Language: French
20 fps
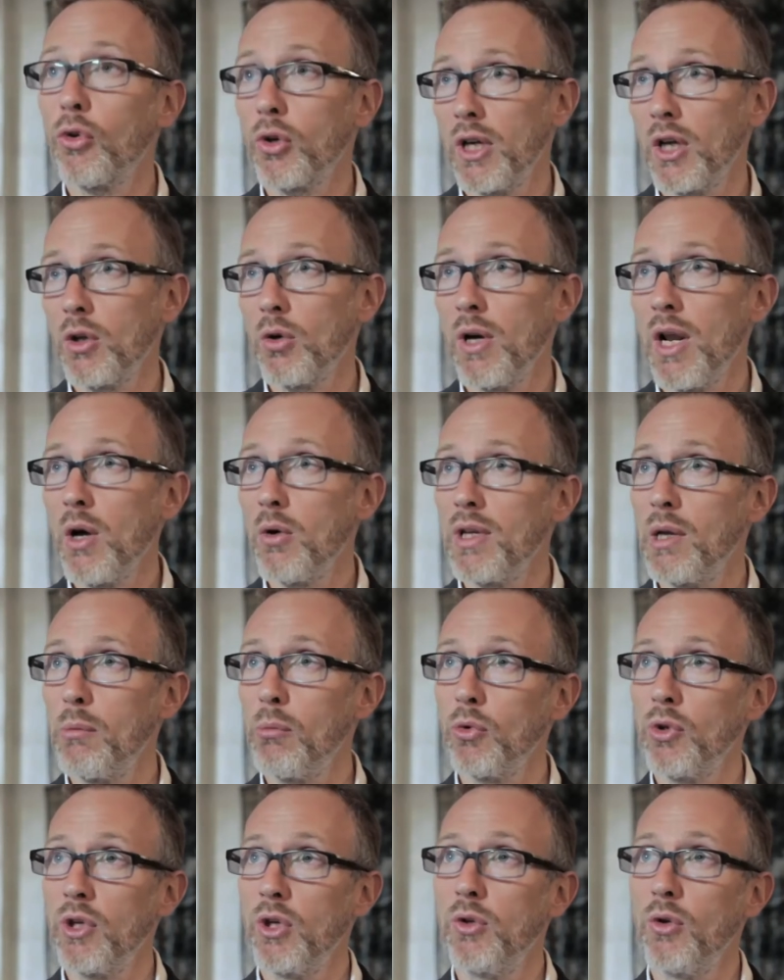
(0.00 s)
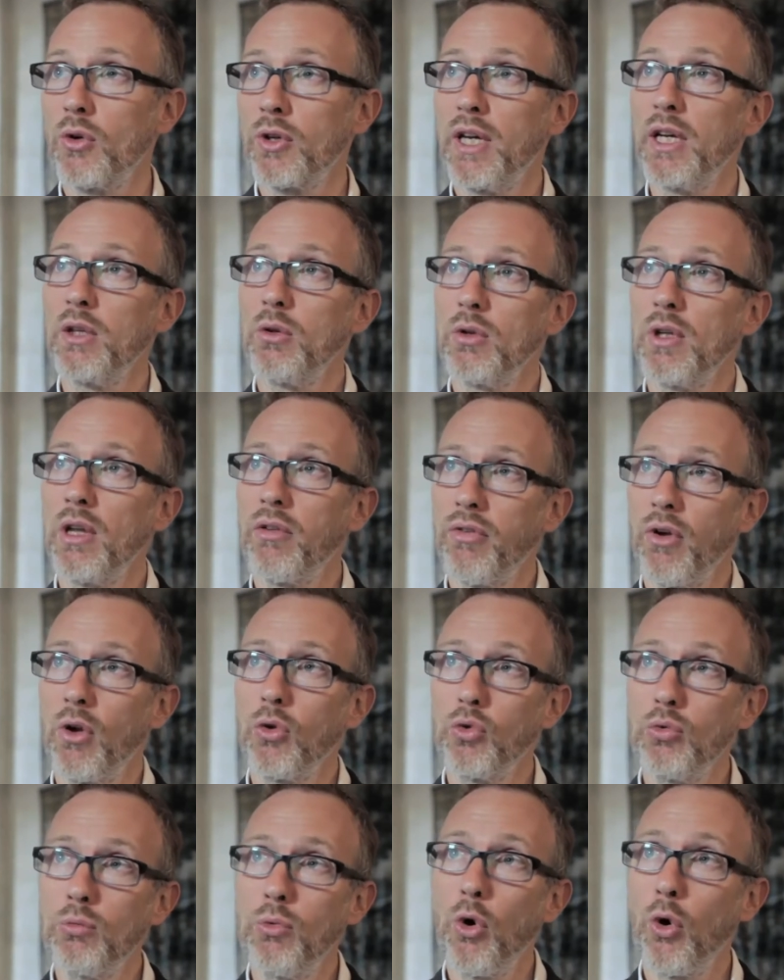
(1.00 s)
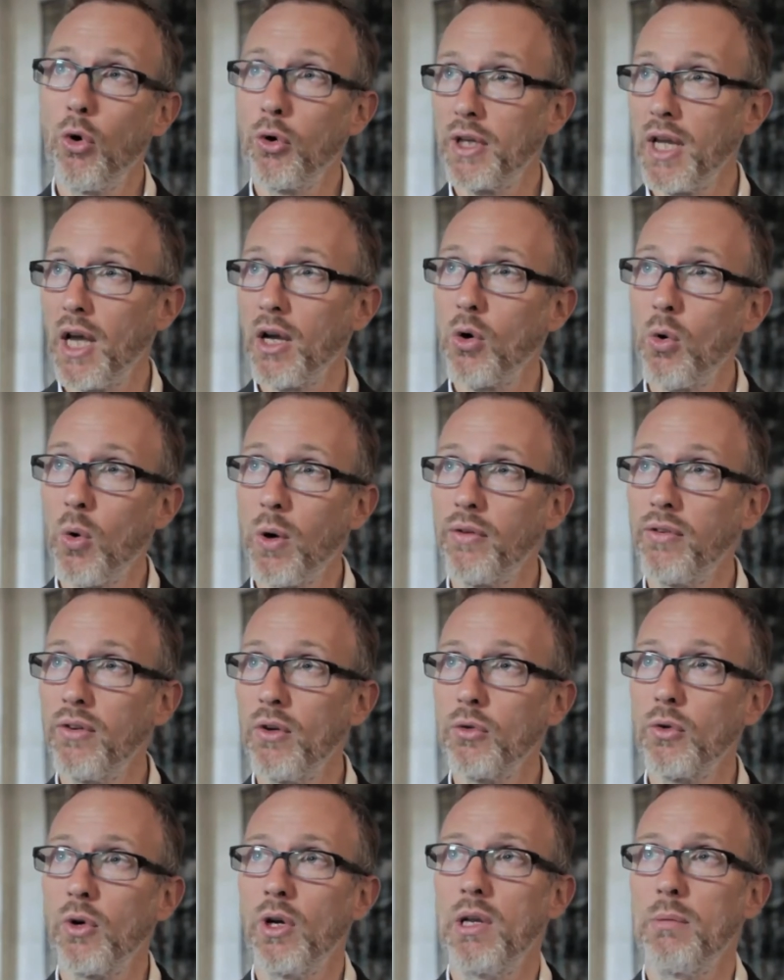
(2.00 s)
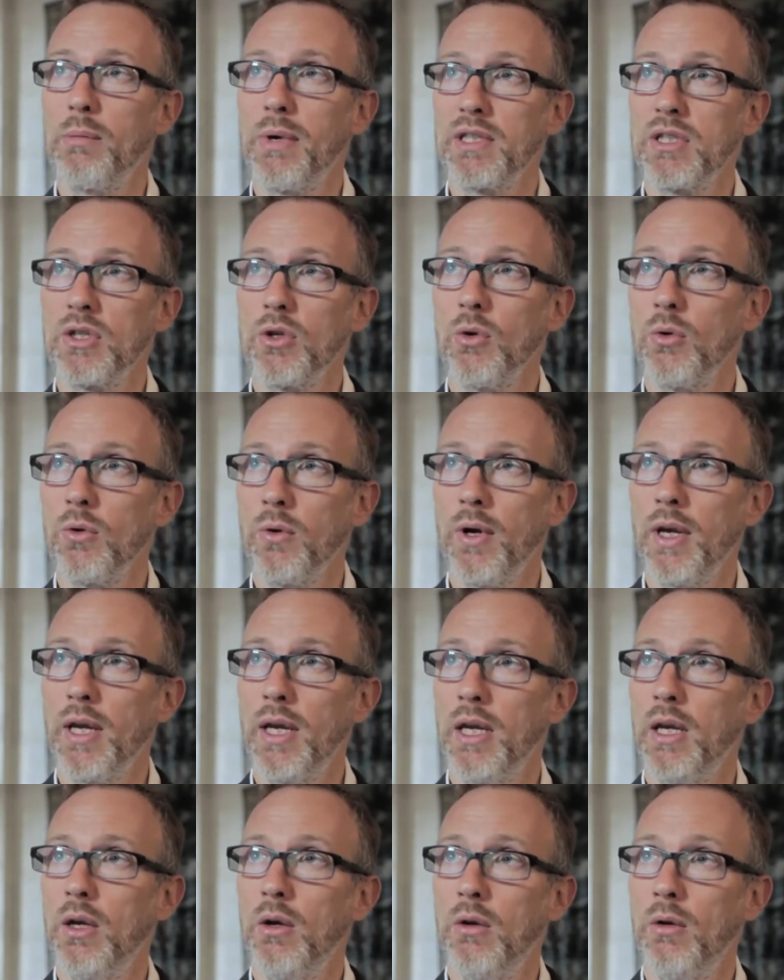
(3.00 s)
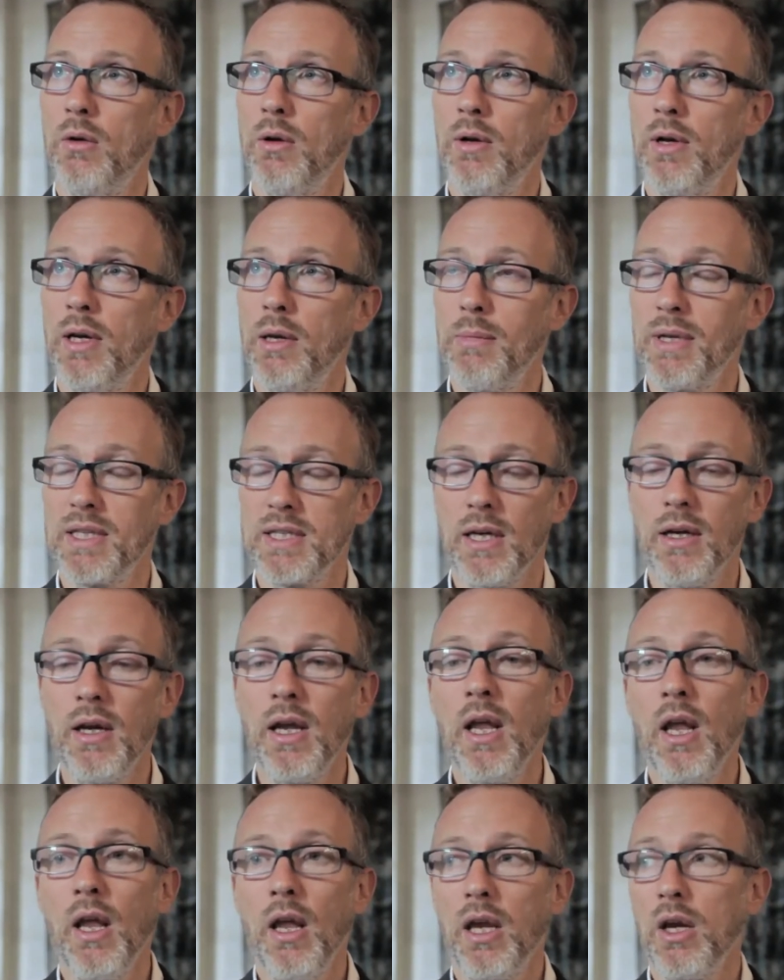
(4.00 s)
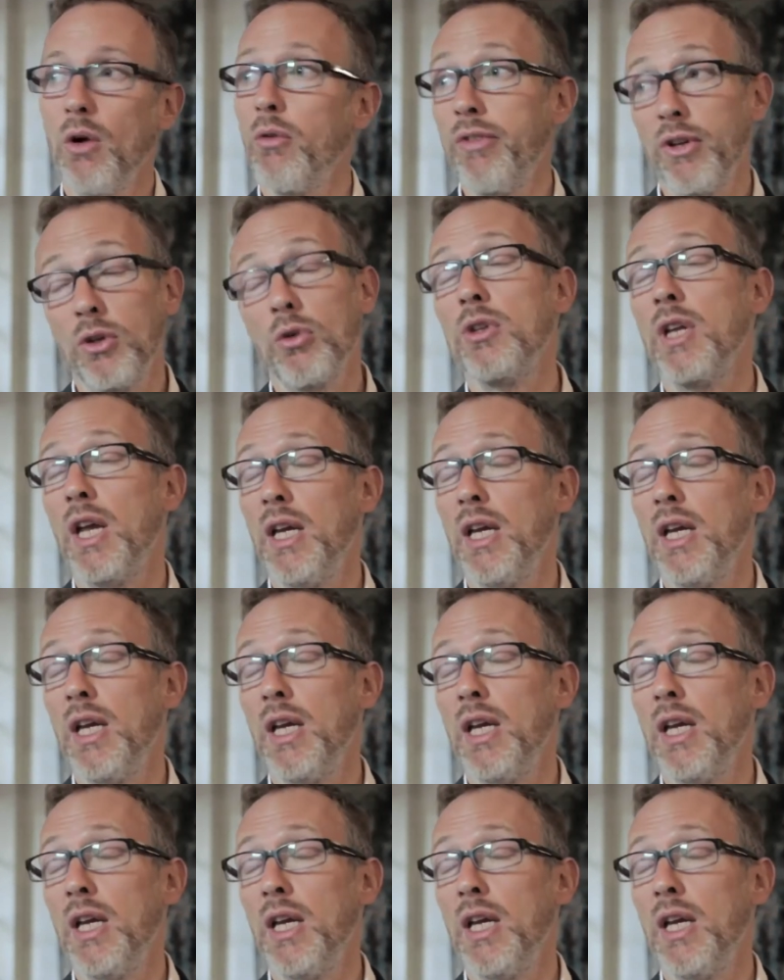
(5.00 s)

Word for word: cadre-là, on a monté une enquête, on a fait un double regard croisé entre les patients et les médecins. Et en fait, on a